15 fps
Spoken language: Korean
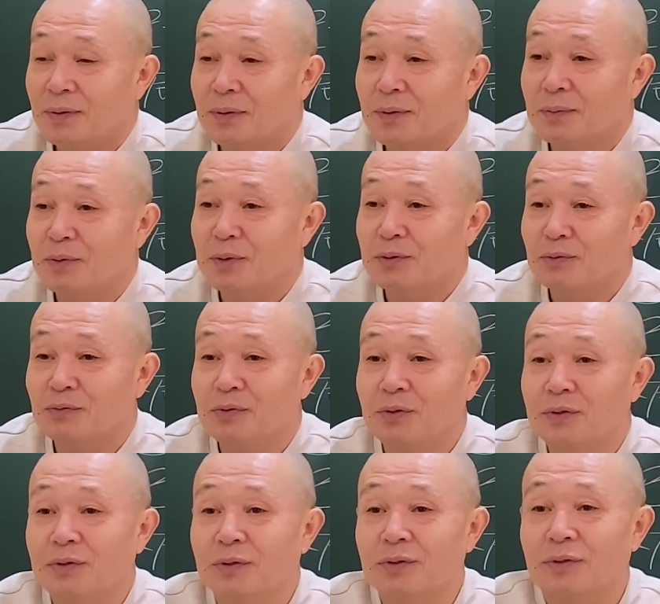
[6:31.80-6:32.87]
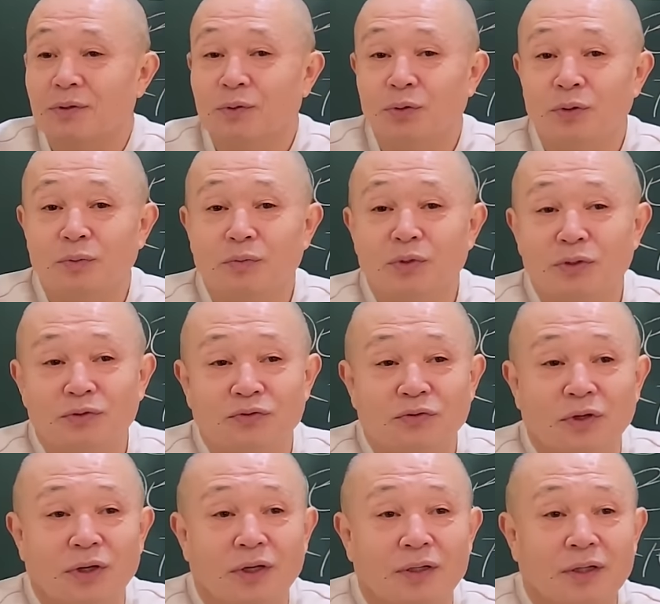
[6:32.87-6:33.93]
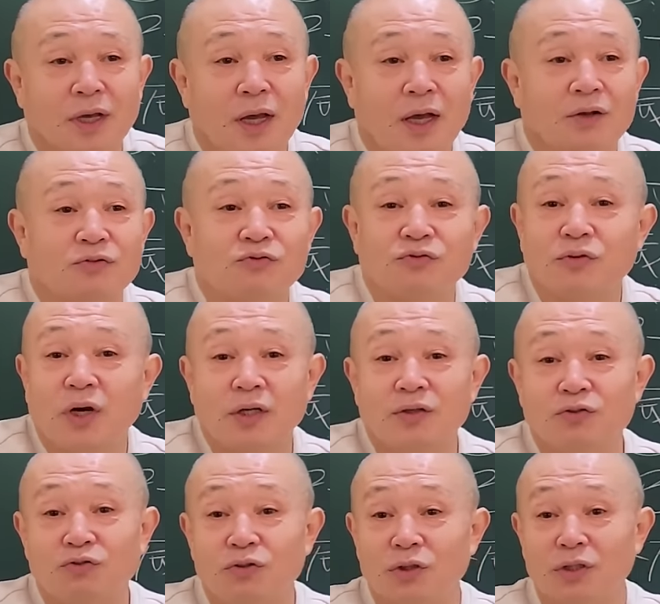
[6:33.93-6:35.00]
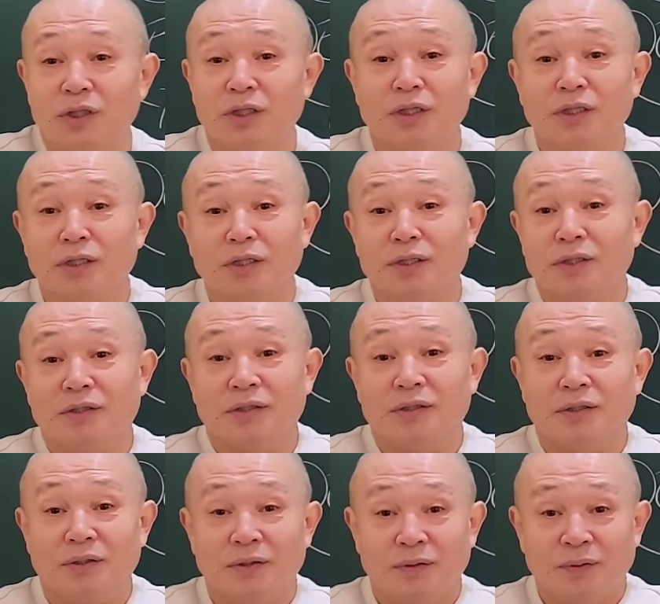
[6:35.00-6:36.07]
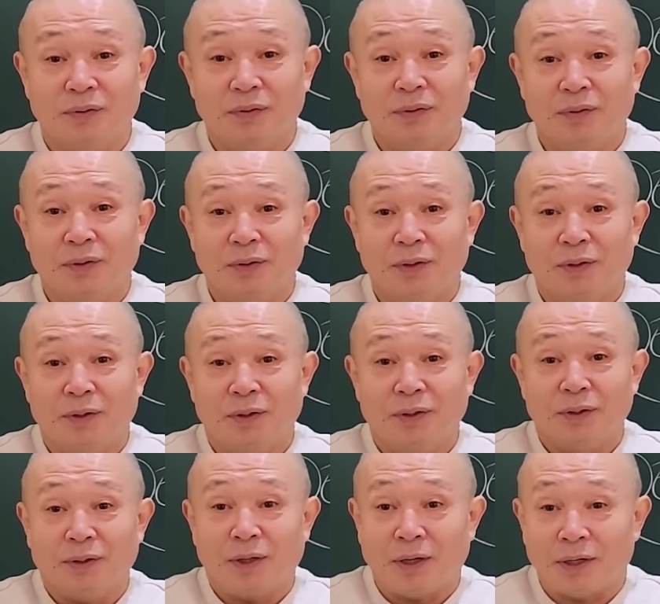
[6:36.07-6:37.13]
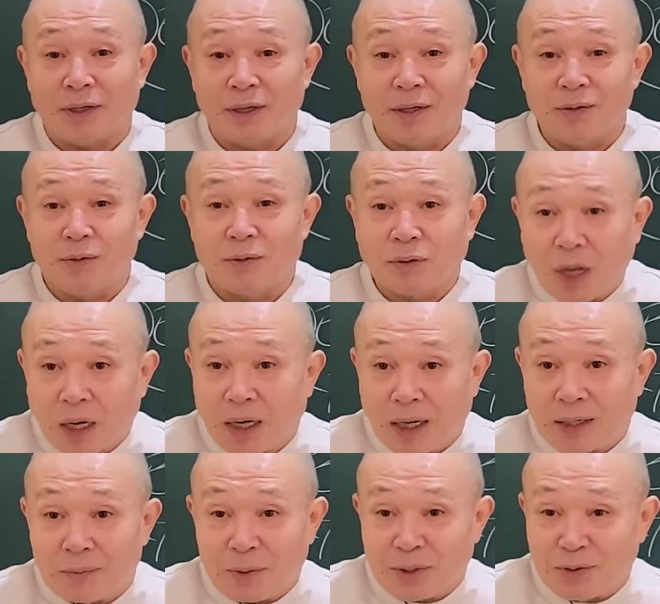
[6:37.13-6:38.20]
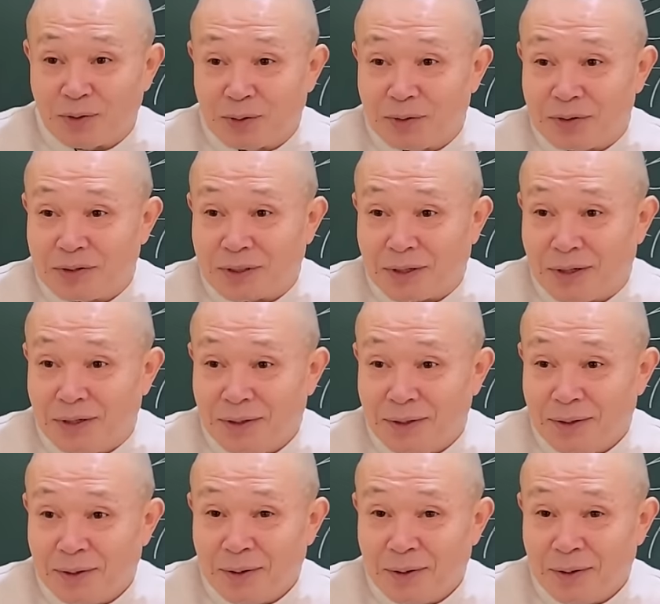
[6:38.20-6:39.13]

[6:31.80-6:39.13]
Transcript: 그러면 우리 저 손님들 중에 딱 두 가지 유형이 있는 거거든. 딱 가가지고 탁 알아맞히고 있잖아요.